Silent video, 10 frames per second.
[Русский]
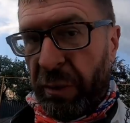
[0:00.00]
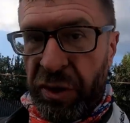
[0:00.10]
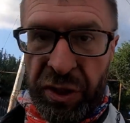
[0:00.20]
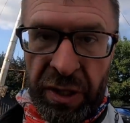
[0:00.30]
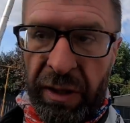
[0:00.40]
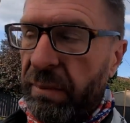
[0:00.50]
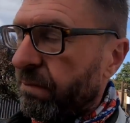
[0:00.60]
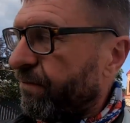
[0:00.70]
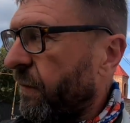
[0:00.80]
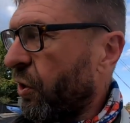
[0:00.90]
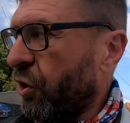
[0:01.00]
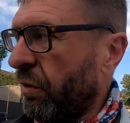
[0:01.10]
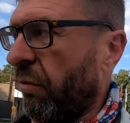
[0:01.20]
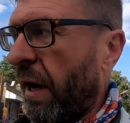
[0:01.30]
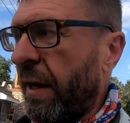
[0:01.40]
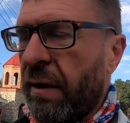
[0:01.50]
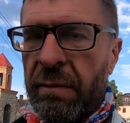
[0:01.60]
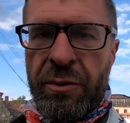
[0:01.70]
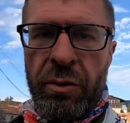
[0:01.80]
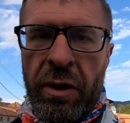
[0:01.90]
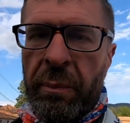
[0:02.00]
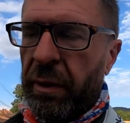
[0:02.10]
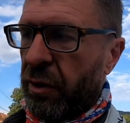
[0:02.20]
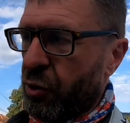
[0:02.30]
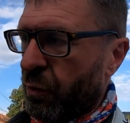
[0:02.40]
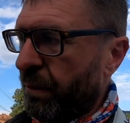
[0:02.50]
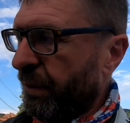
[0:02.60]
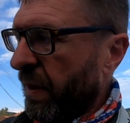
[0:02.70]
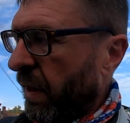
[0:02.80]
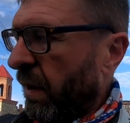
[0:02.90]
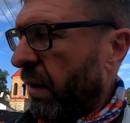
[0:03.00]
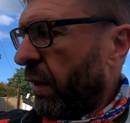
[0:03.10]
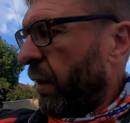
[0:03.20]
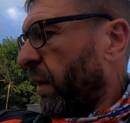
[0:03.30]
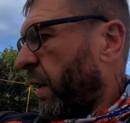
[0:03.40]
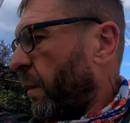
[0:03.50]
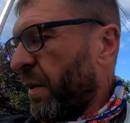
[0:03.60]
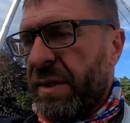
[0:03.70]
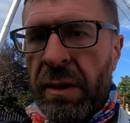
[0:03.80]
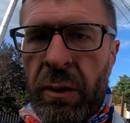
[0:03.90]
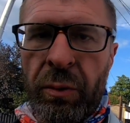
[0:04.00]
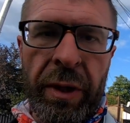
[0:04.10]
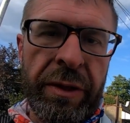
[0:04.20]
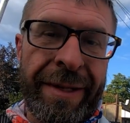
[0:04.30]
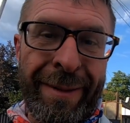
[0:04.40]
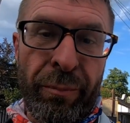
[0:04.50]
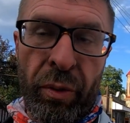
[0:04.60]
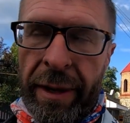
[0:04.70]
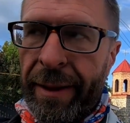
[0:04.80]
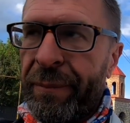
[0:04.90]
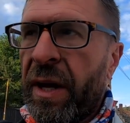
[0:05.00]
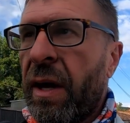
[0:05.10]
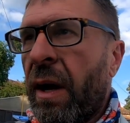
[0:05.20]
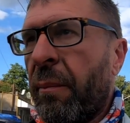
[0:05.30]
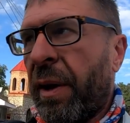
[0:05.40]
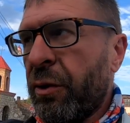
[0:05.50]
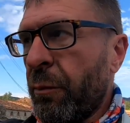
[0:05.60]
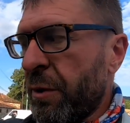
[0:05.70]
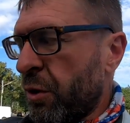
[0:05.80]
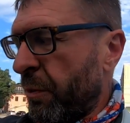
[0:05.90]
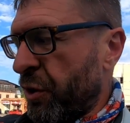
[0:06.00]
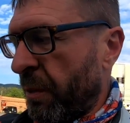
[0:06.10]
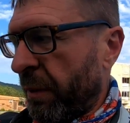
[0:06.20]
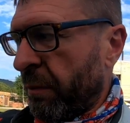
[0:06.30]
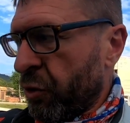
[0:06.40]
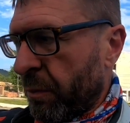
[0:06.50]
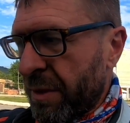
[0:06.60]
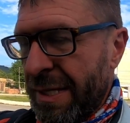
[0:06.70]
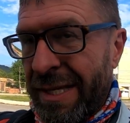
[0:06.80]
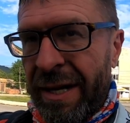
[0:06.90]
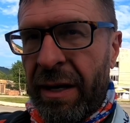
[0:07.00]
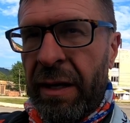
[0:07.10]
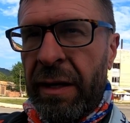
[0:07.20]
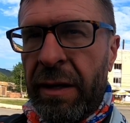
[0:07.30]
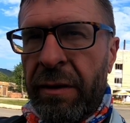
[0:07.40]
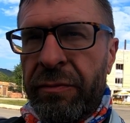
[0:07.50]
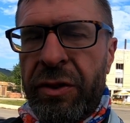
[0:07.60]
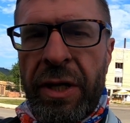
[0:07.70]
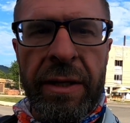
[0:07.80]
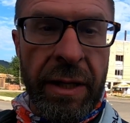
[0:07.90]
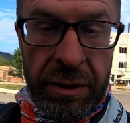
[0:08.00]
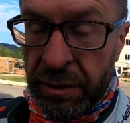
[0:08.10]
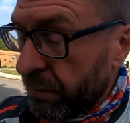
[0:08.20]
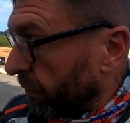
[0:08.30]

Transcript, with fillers: прощения. Женвали я вам сегодня не покажу. И крепость Ананури тем более. По одной простой причине, потому что мы заехали в Тианети,